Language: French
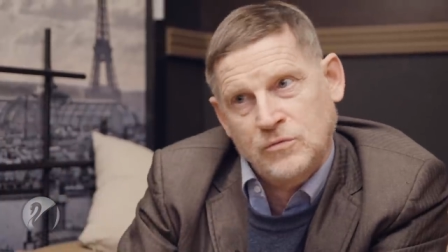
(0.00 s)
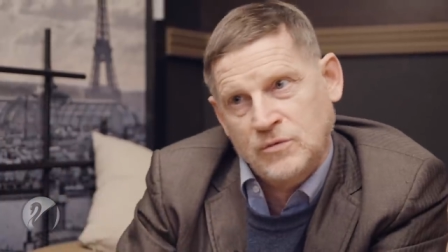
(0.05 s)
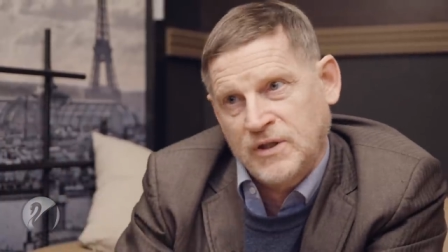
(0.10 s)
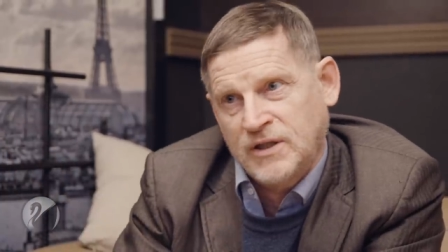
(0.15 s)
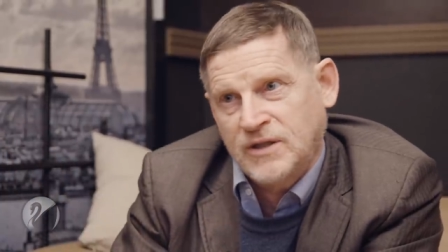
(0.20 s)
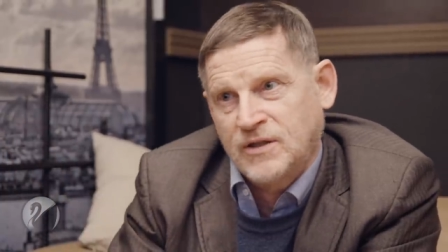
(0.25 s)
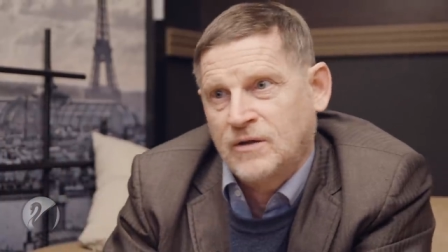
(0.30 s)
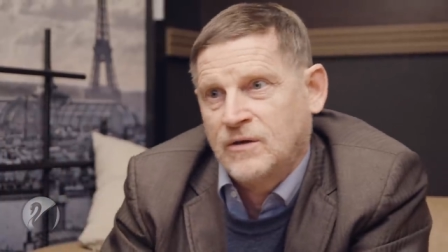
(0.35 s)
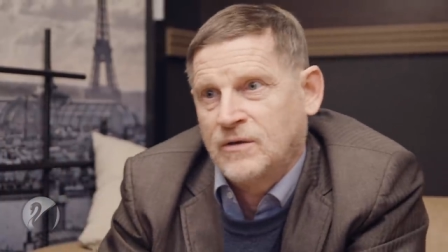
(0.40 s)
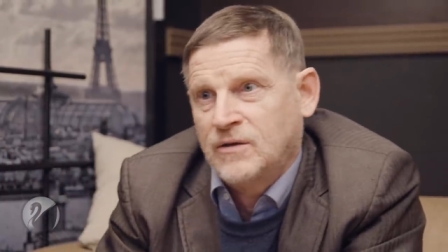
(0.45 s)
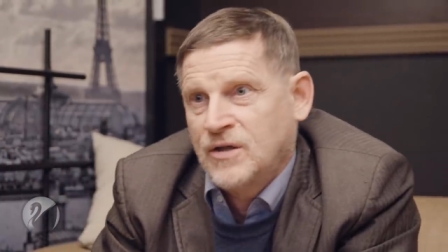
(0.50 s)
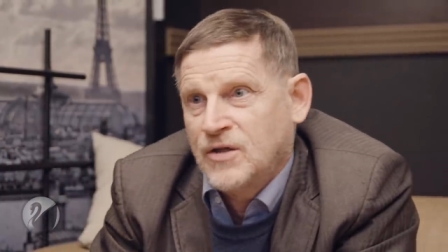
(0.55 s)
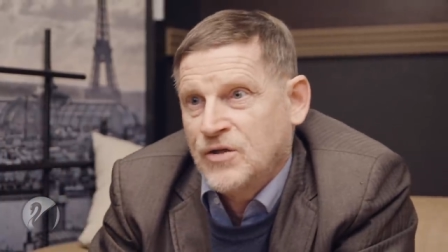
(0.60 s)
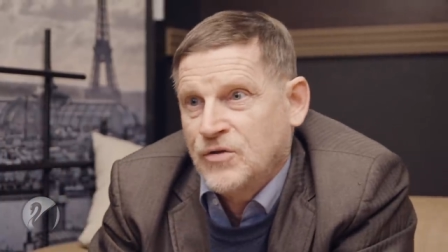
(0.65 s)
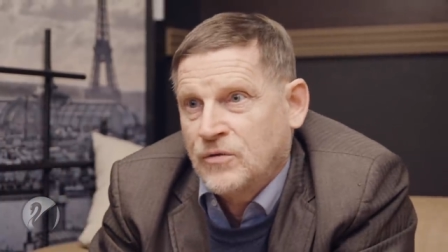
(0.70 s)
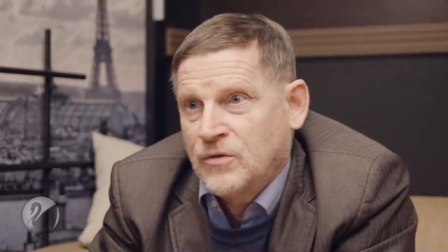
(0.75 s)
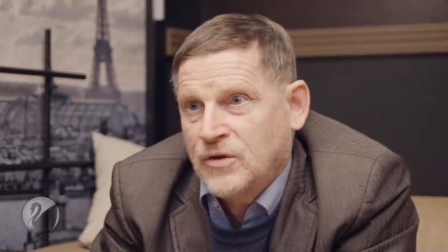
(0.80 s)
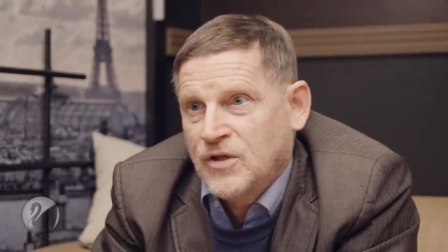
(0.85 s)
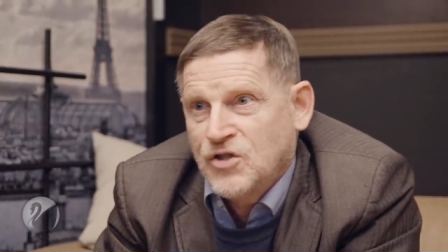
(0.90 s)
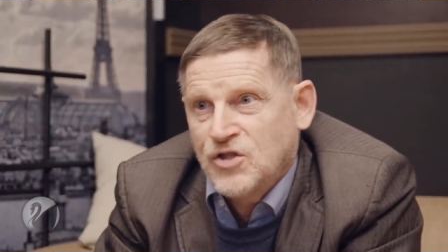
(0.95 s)
on est
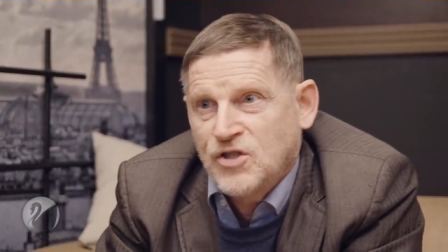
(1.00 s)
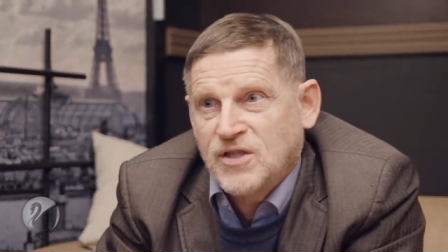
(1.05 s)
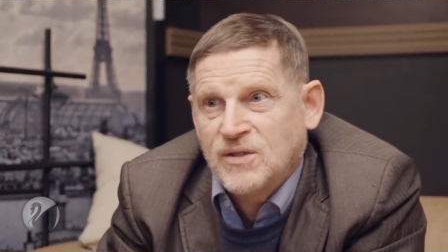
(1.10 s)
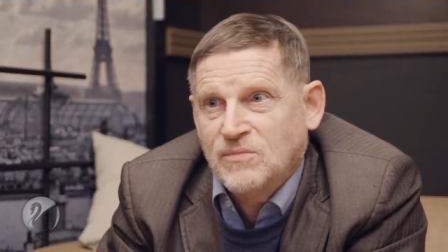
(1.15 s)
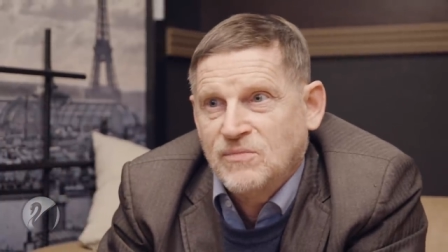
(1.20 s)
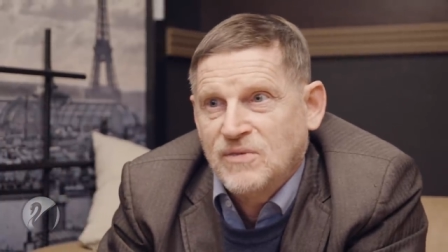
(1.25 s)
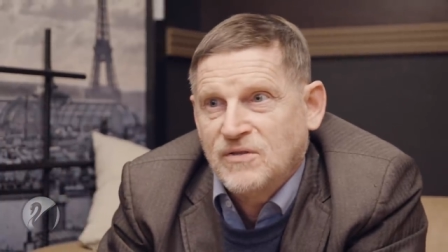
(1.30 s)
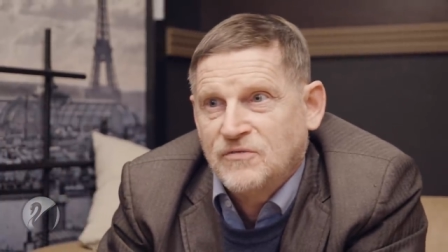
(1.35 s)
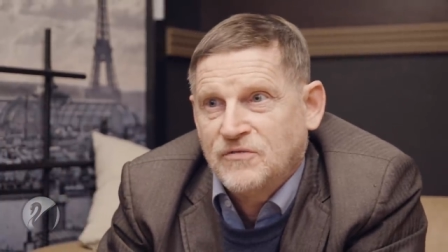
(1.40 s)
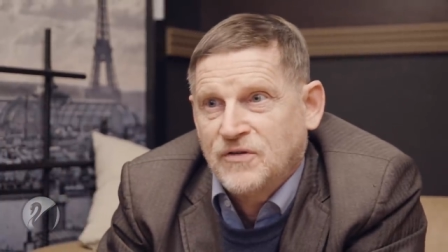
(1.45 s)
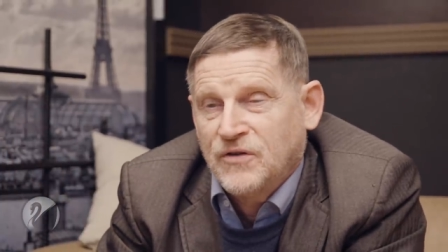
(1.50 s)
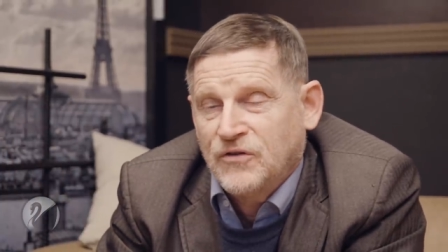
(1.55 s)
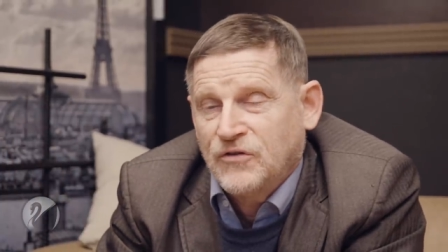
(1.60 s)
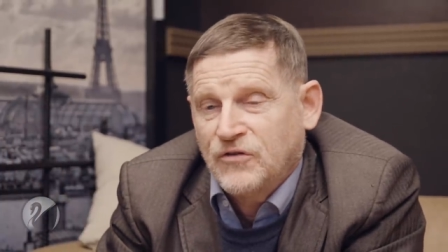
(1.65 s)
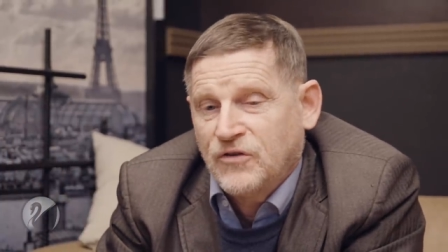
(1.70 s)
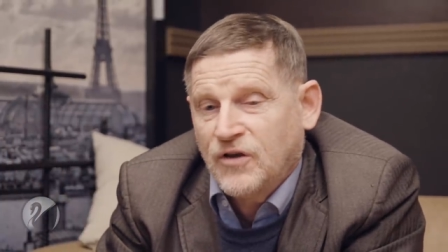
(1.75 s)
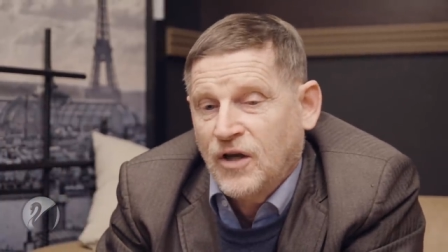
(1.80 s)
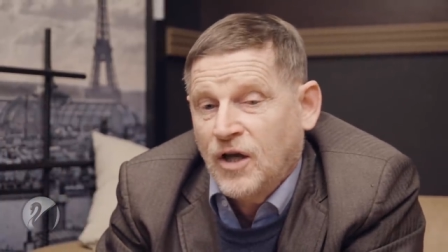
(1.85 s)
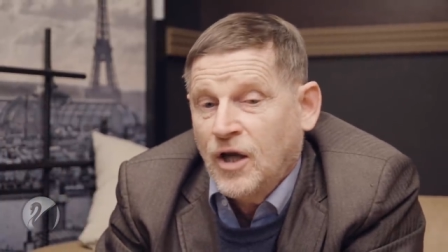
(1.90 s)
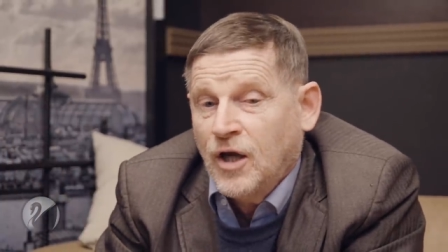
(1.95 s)
en légitime
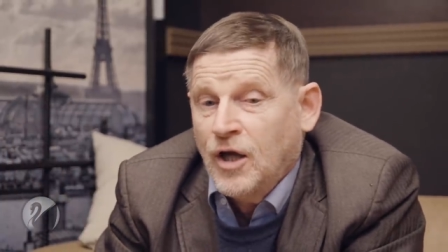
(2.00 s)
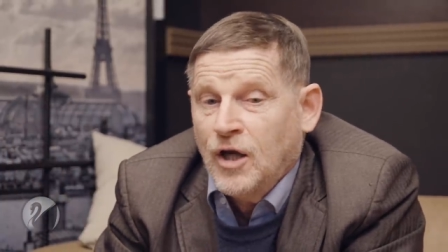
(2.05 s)
défense.